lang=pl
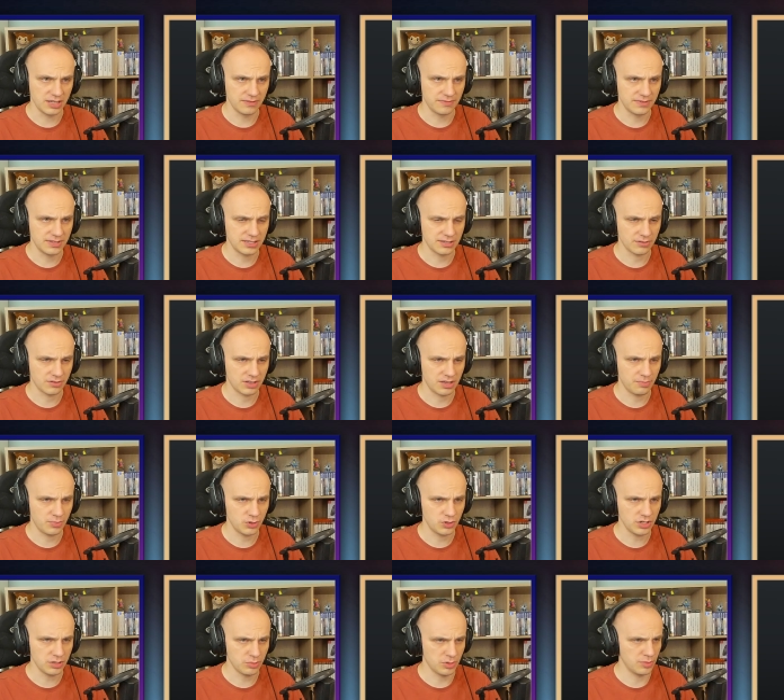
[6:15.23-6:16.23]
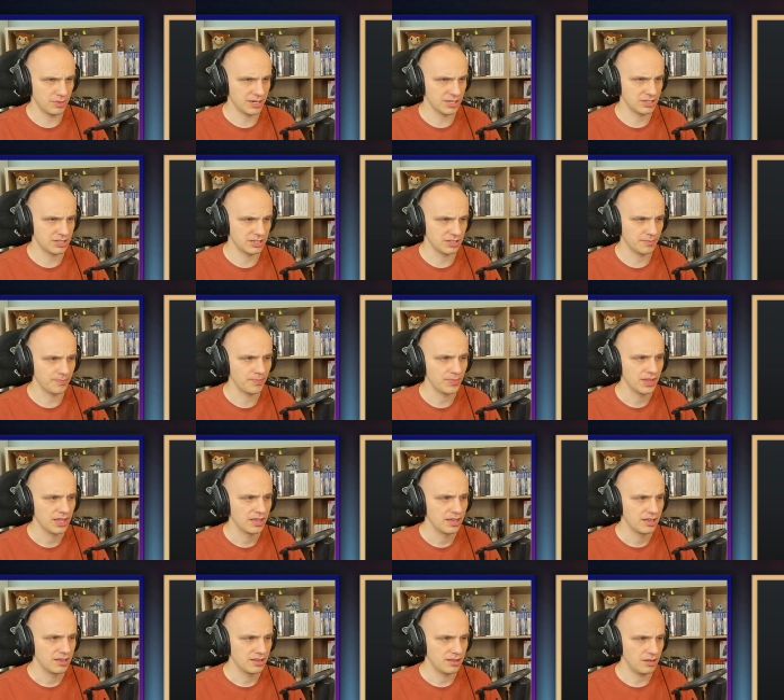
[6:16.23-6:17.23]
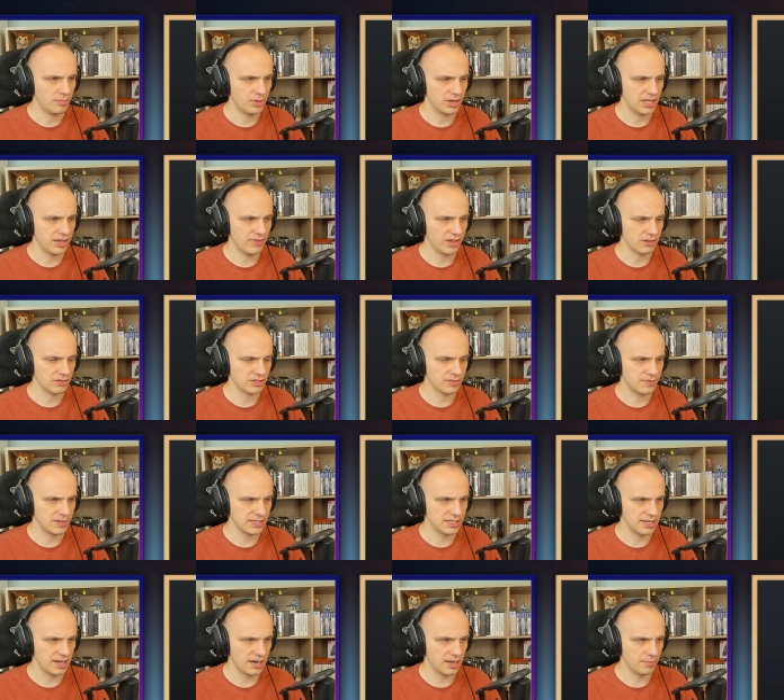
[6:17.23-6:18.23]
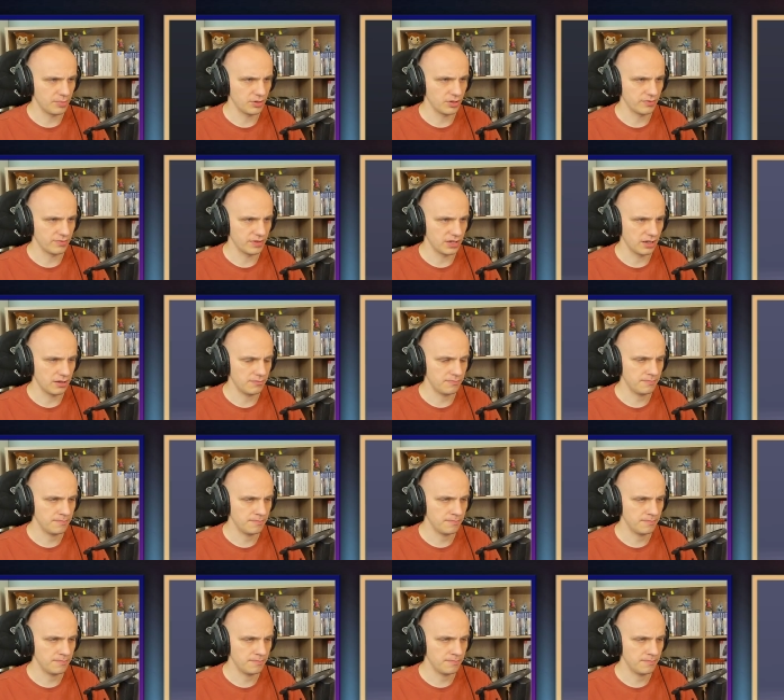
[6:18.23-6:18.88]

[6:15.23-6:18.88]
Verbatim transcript: wysokie poziomy macie. Dobra, dawaj go z Freeze Dry'a ponownie